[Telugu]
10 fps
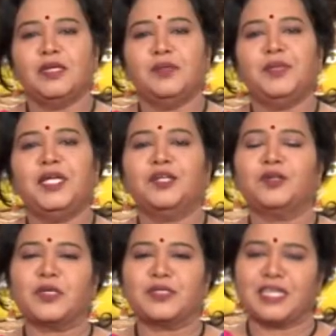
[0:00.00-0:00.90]
బీట్రూట్
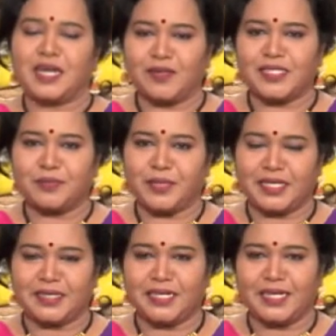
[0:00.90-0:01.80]
దోశ కావాల్సిన
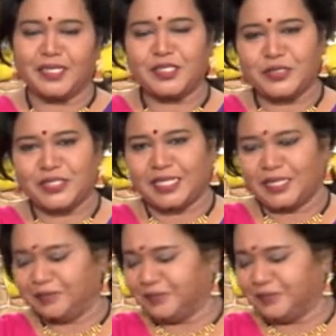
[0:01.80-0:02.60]
పదార్థాలు ఏంటో చూసేద్దాం